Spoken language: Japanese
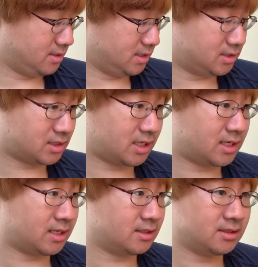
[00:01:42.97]
いつか
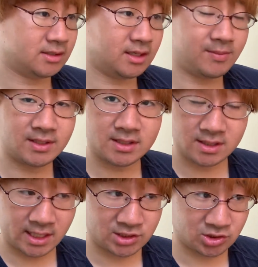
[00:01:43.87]
かんで今
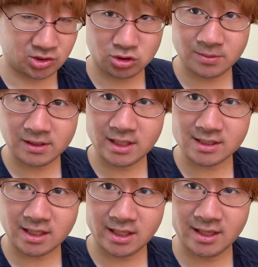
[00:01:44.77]
さんじゅうきゅうまんぐらいで
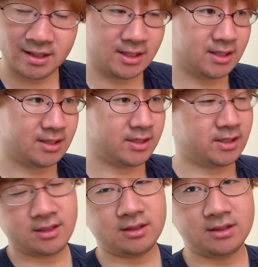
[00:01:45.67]
すかね。
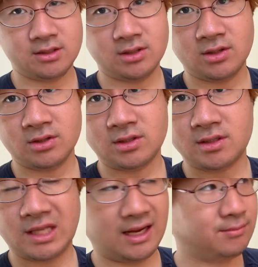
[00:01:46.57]
うん、
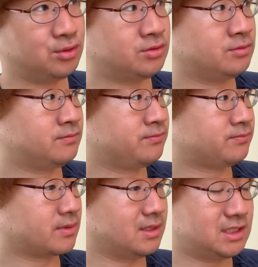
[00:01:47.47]
多
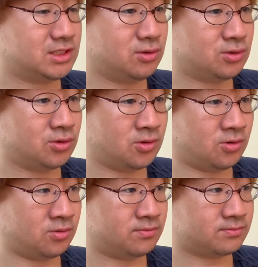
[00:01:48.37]
分、仕事
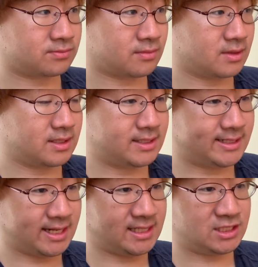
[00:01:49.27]
量、
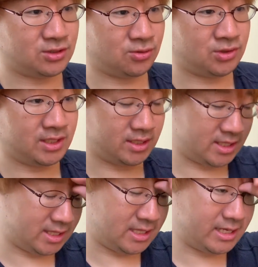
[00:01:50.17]
期待値通り
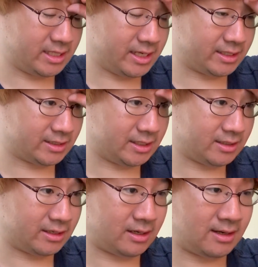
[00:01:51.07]
的に当たって
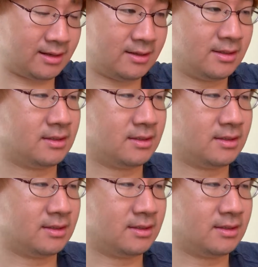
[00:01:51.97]
たら、